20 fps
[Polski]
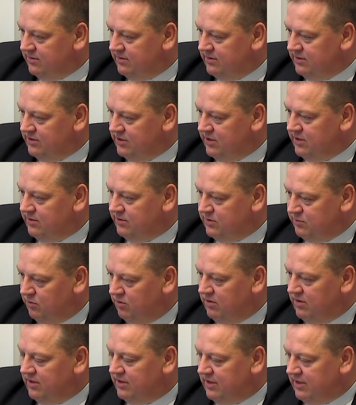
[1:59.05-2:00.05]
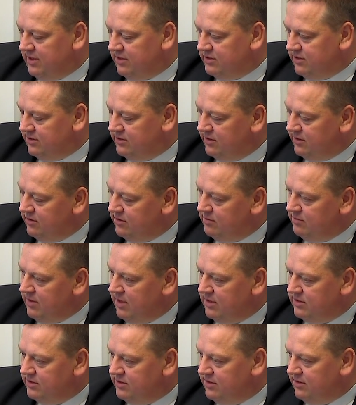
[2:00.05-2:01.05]
gdzie wspólnota nasza się
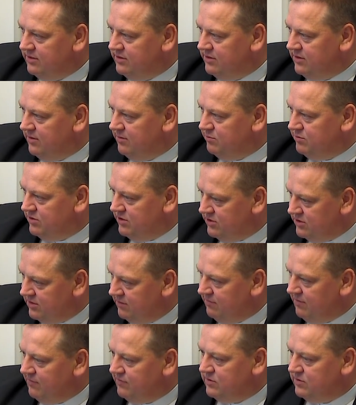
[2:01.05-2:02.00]
gromadzi, gdzie przeżywa